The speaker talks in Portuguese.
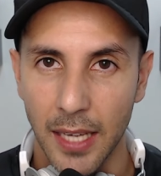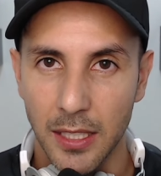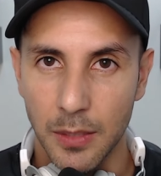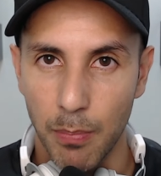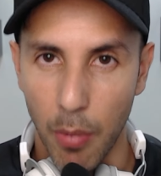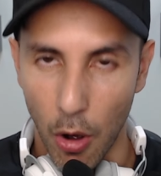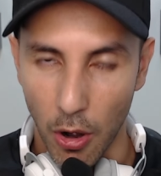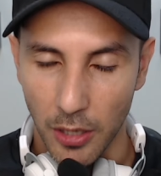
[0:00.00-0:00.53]

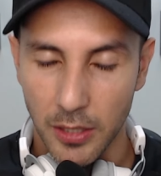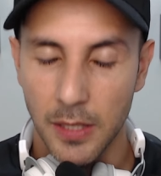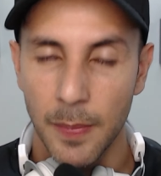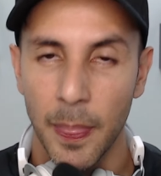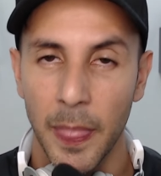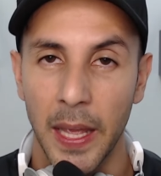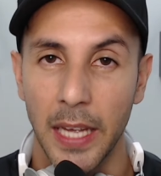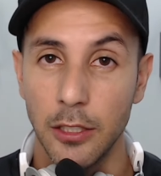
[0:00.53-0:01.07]

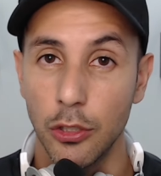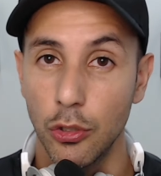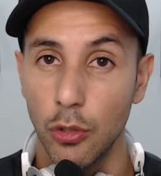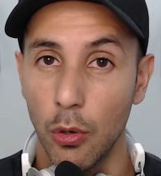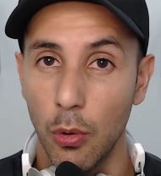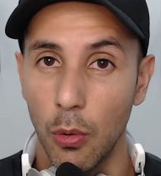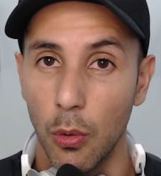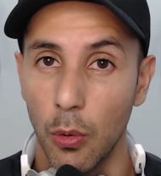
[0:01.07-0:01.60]
Xbox. Esse
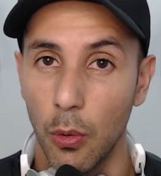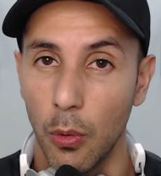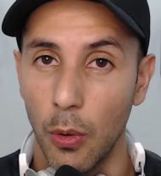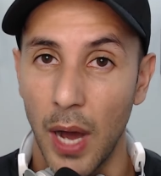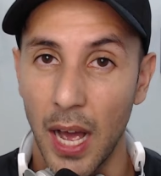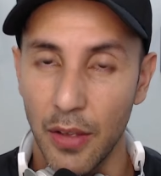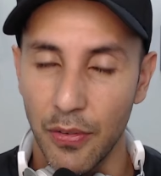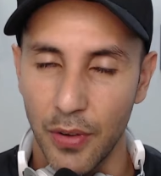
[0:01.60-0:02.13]
jogo
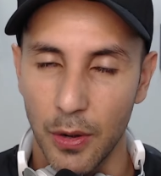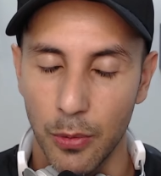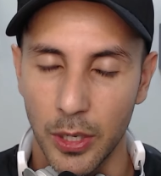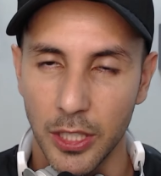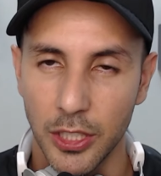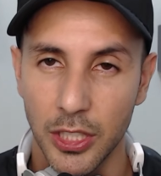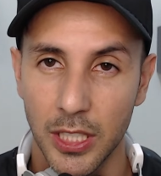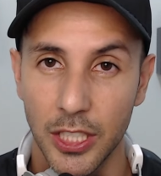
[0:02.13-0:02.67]
Hi-Fi
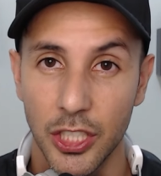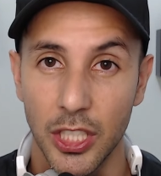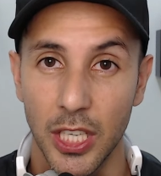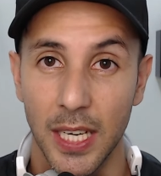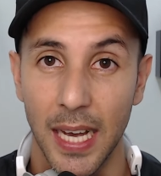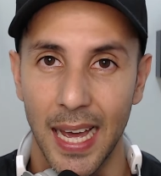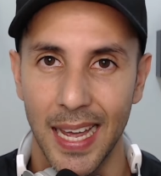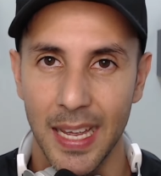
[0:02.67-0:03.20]
Rush que
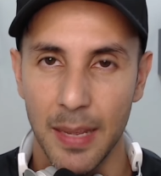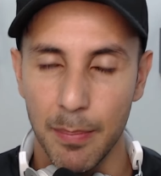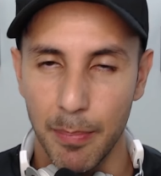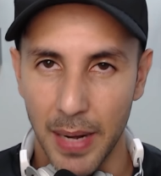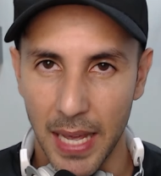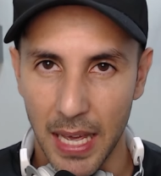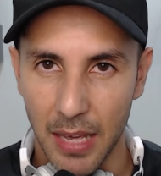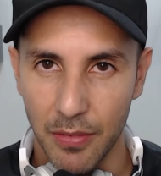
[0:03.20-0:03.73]
chega em
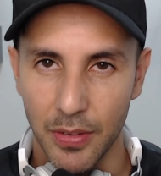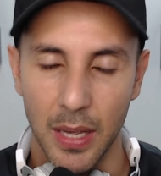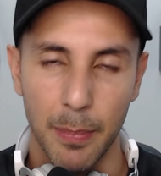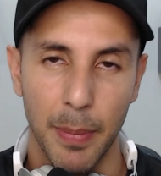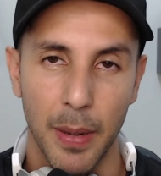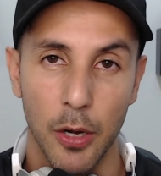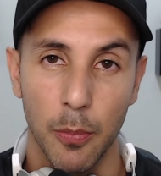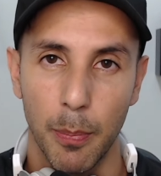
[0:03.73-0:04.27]
breve aí
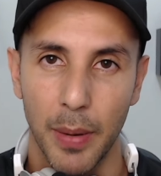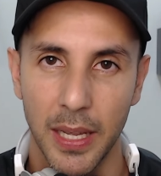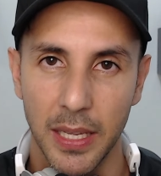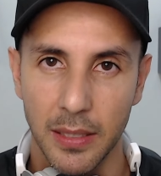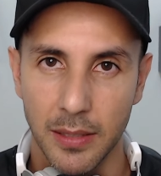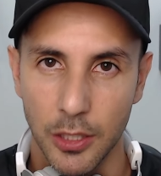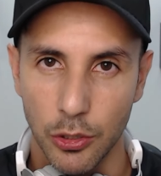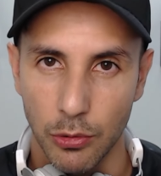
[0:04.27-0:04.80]
para o
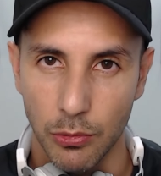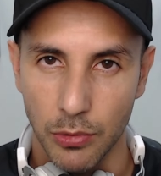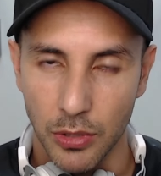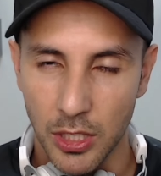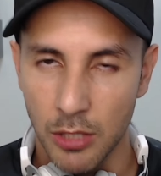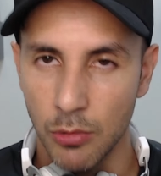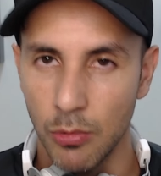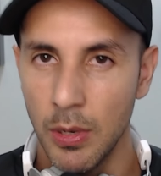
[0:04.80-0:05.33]
PlayStation
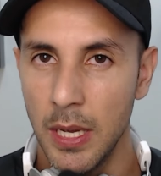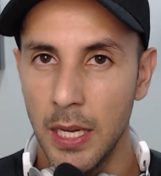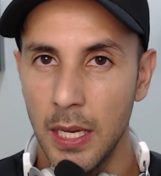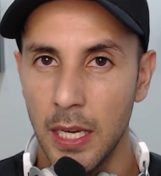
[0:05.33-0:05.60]
5